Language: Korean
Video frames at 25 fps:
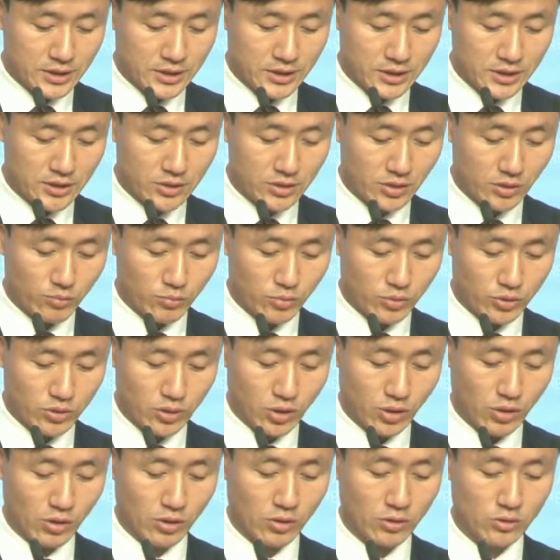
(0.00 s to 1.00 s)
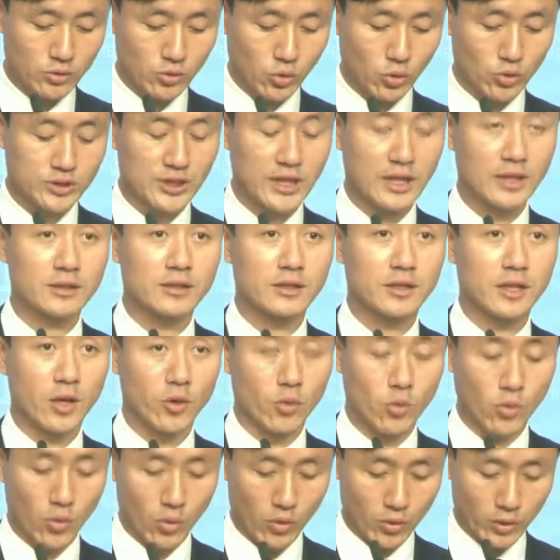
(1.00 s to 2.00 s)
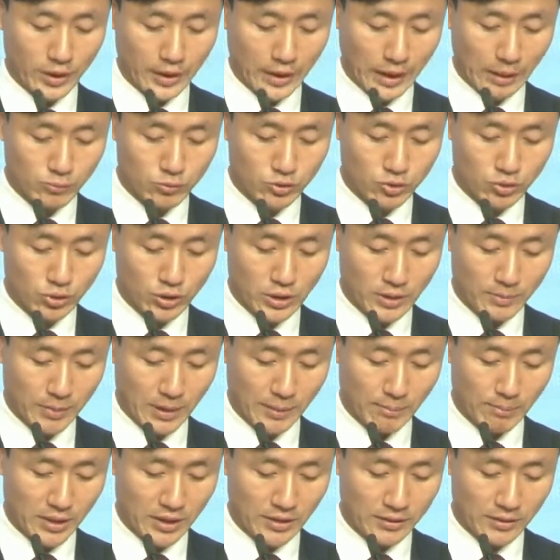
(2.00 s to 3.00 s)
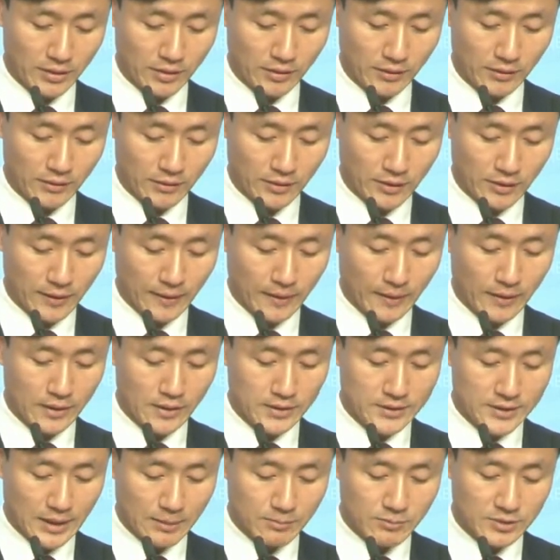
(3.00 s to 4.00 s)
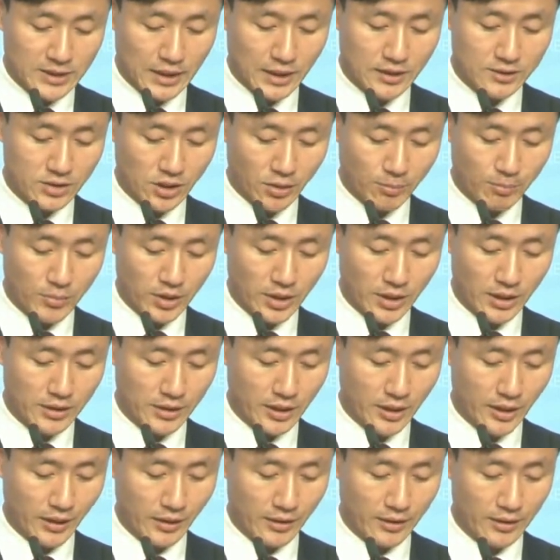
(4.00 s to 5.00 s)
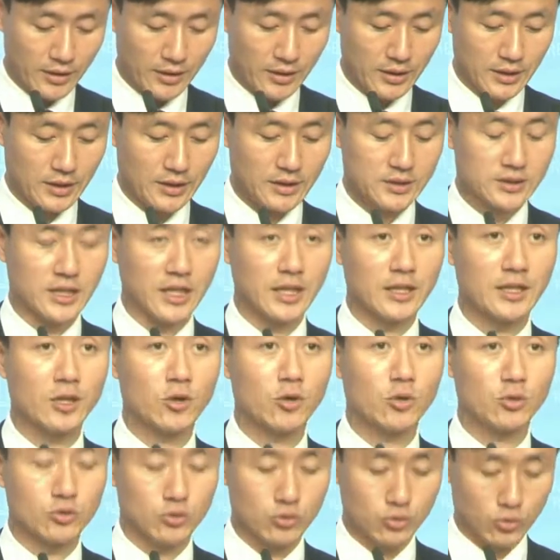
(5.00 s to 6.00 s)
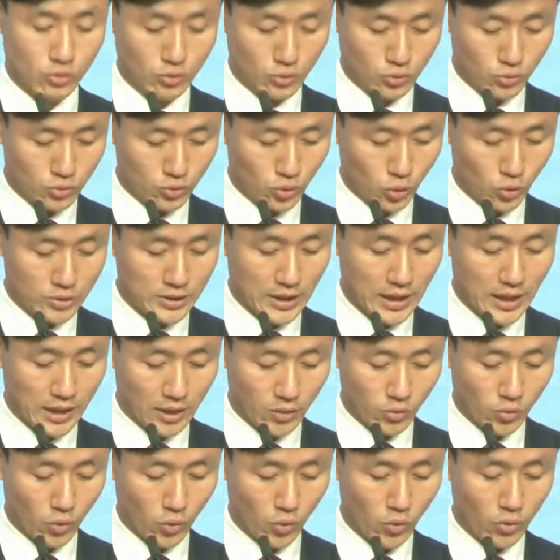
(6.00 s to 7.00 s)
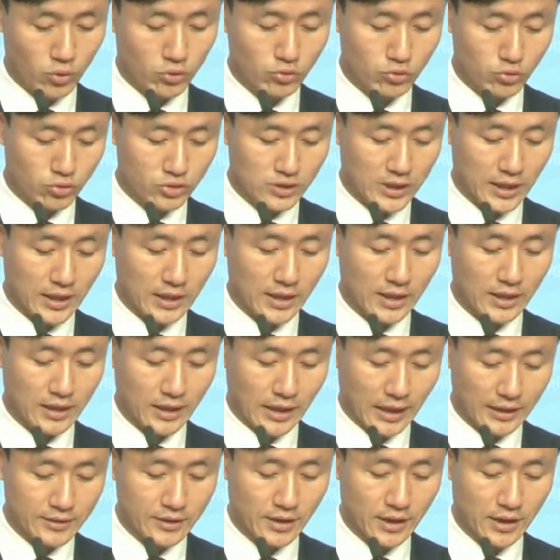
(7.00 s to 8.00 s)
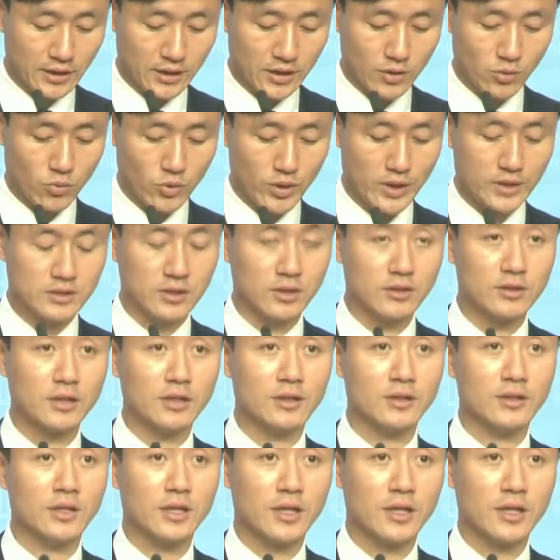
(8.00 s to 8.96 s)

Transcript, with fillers: 시점부터 조작되고 감축이 바빴던 참사 전면에 대해 제대로 조사하고 수사가 가능하기 위해서는